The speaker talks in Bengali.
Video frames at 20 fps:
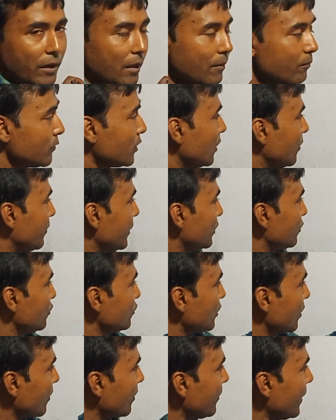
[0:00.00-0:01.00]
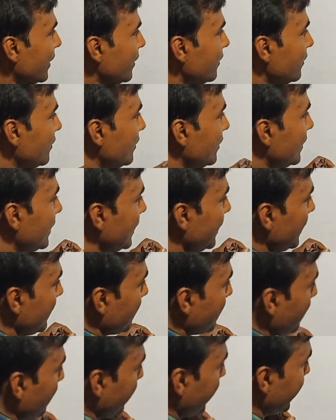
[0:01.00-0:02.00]
পেলাম তাহলে বে দুই জবর বান
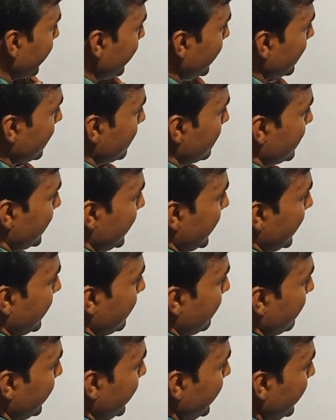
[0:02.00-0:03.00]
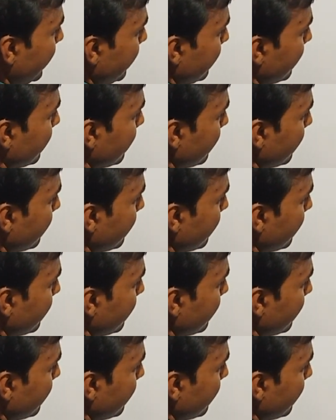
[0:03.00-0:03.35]
বে জের বি